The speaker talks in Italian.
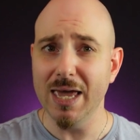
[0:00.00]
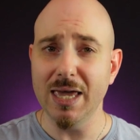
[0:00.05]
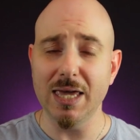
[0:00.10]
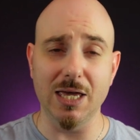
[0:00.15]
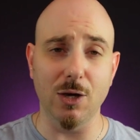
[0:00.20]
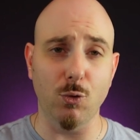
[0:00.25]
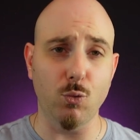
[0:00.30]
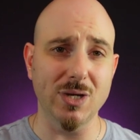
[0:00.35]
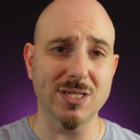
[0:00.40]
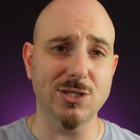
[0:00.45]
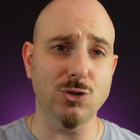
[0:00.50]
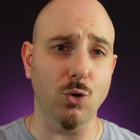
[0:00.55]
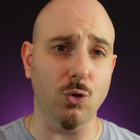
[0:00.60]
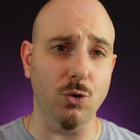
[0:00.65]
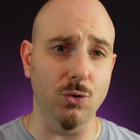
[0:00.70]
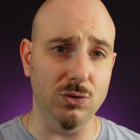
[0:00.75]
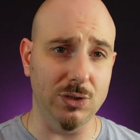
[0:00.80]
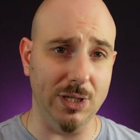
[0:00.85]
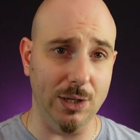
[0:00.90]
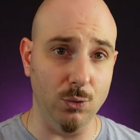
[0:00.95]
in questo
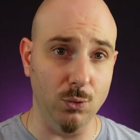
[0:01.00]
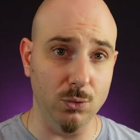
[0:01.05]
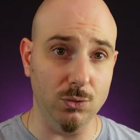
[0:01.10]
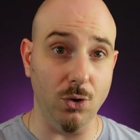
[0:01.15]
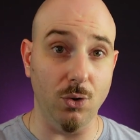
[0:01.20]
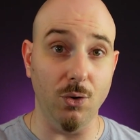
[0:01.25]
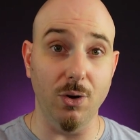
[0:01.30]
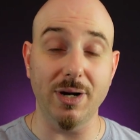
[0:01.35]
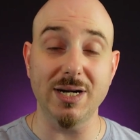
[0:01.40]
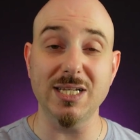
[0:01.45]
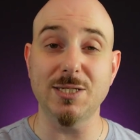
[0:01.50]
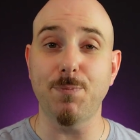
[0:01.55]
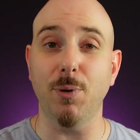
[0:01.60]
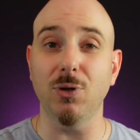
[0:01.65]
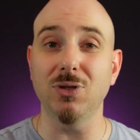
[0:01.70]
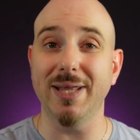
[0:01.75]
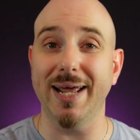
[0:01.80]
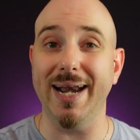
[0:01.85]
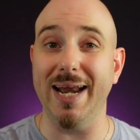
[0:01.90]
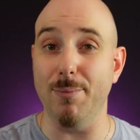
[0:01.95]
contenuto
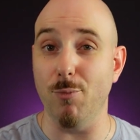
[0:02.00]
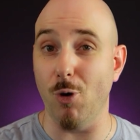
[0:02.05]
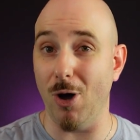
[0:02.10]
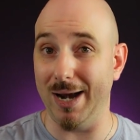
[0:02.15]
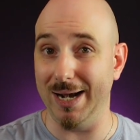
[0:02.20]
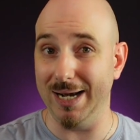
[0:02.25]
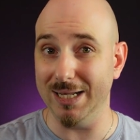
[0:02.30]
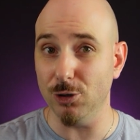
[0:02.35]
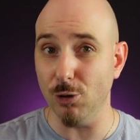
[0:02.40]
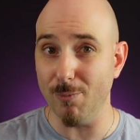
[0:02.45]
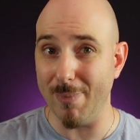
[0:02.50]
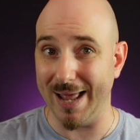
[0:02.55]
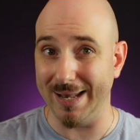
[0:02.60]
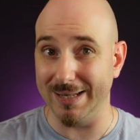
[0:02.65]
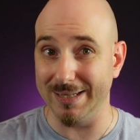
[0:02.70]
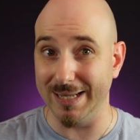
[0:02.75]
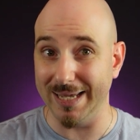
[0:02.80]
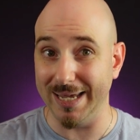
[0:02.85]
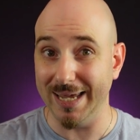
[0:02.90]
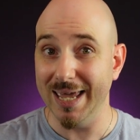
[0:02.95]
risponderemo alle
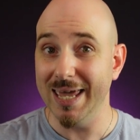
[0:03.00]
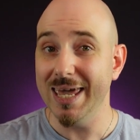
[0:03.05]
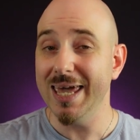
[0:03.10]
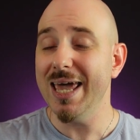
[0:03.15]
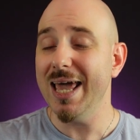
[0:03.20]
domande